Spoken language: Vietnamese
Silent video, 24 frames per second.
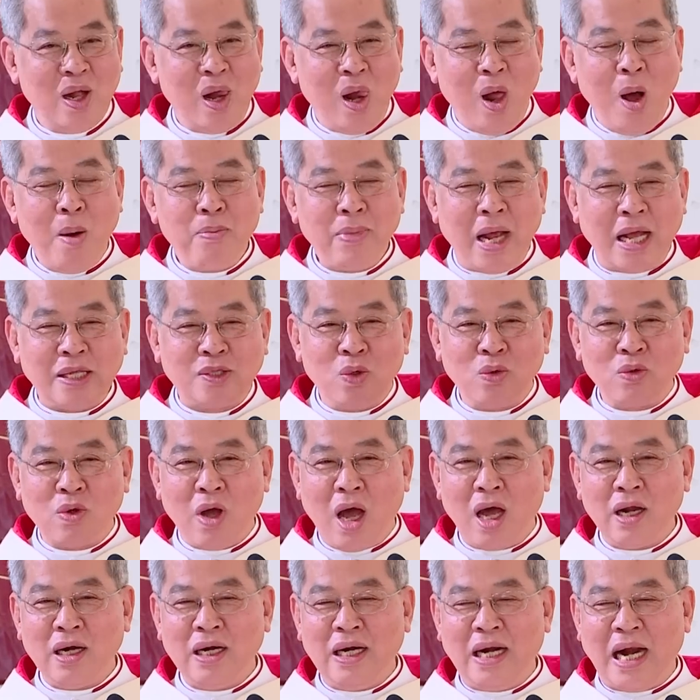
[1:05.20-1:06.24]
Hôm nay chúng
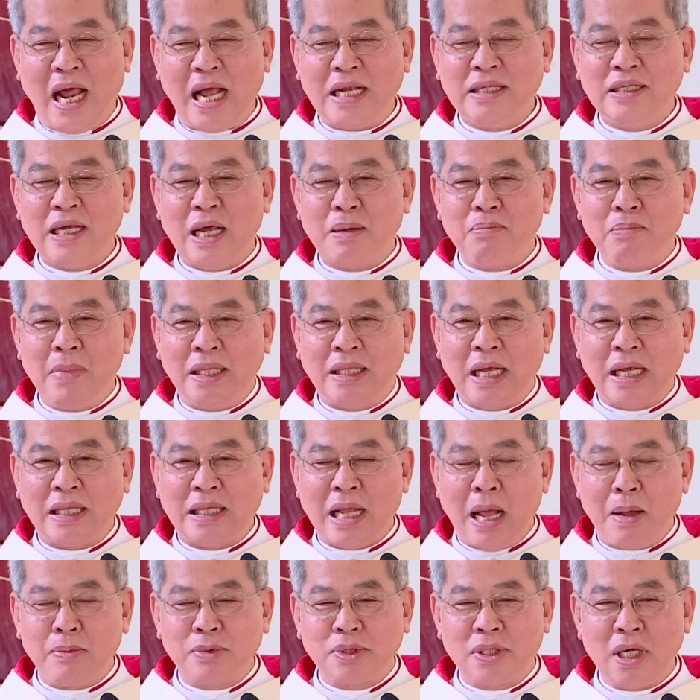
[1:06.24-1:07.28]
con lãnh nhận bí tích
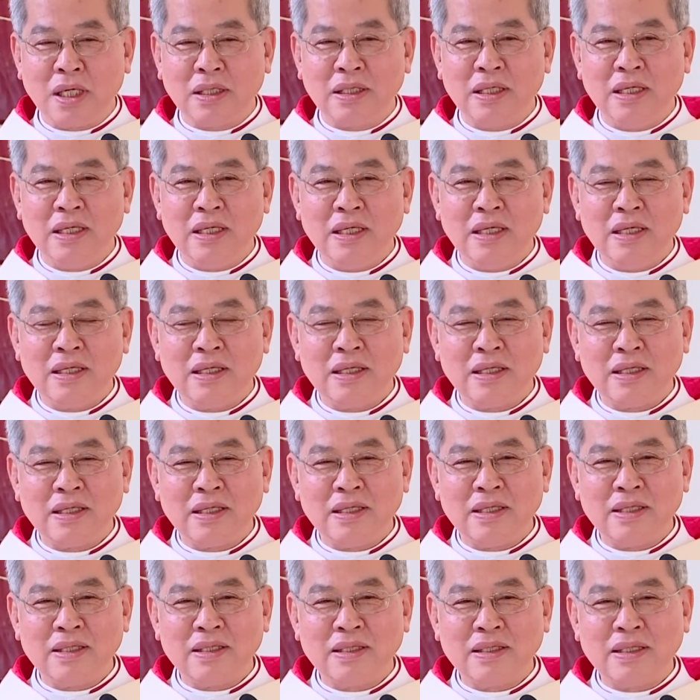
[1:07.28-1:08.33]
thêm sức
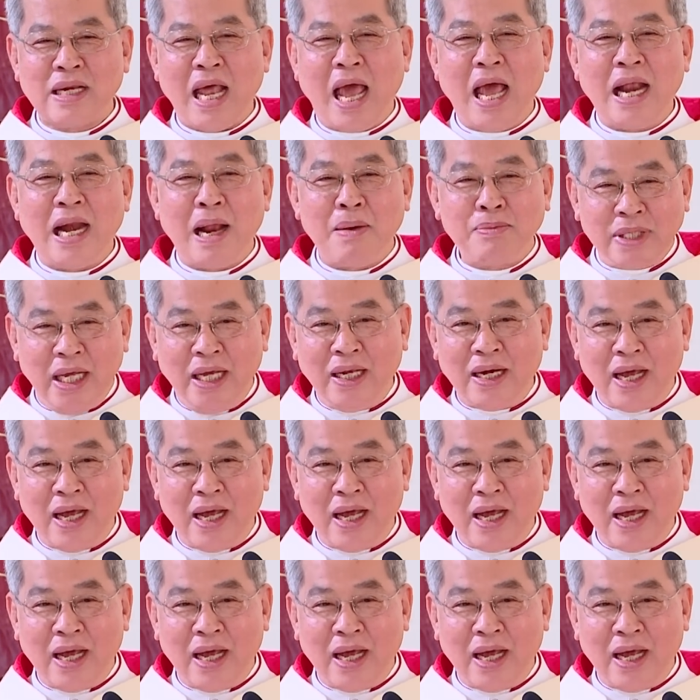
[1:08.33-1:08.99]
để làm gì